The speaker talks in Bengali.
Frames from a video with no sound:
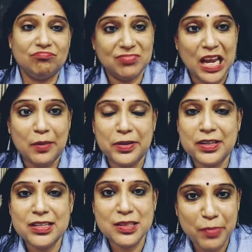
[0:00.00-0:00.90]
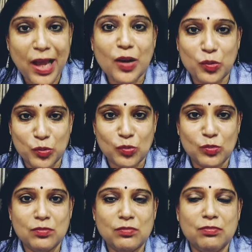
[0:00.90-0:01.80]
ডায়াবেটিস ভালো
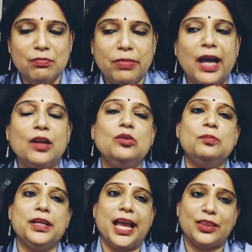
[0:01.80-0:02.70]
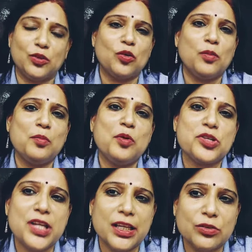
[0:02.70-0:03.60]
ভালো মানে এত কম
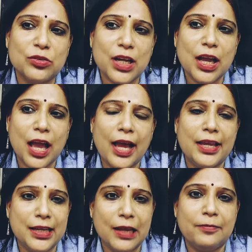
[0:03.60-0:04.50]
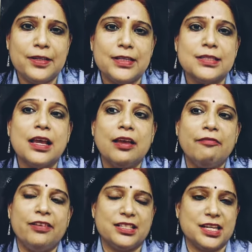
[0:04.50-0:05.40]
বয়সে এতটা হাই ডায়াবেটিস
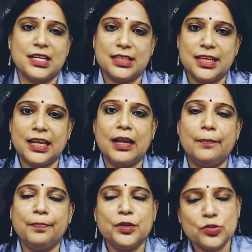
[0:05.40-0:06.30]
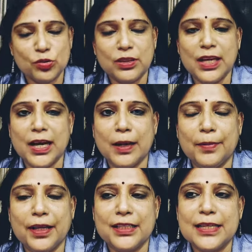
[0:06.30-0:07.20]
ফার্স্ট এটা দেখলাম সত্যিই খারাপ
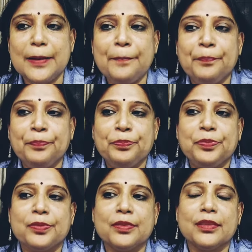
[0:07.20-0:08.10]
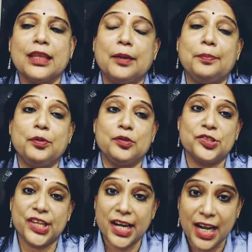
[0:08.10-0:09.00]
লাগছে তারপর
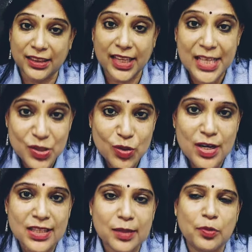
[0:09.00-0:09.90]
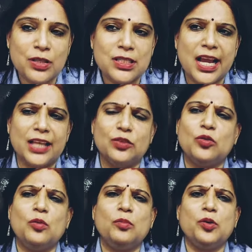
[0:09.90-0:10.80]
সেখানে ডাক্তার ইনসুলিন নিতে বলেছে এত
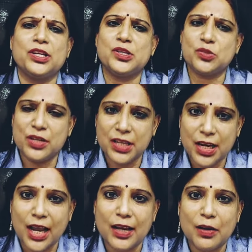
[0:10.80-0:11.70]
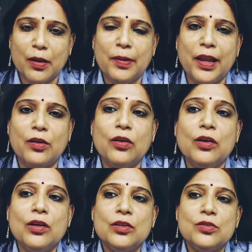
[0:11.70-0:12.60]
কম বয়সে ইনসুলিনটা না নেওয়াই ভালো
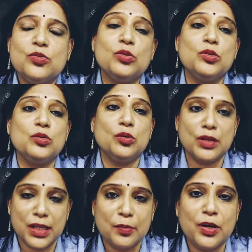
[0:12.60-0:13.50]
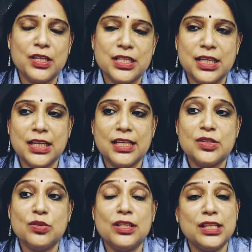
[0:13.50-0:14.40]
যদিও অনেকে বলেছে যে
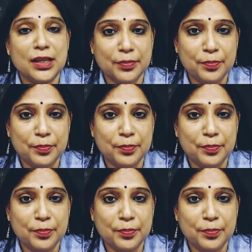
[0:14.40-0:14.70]
ইনসুলিনটা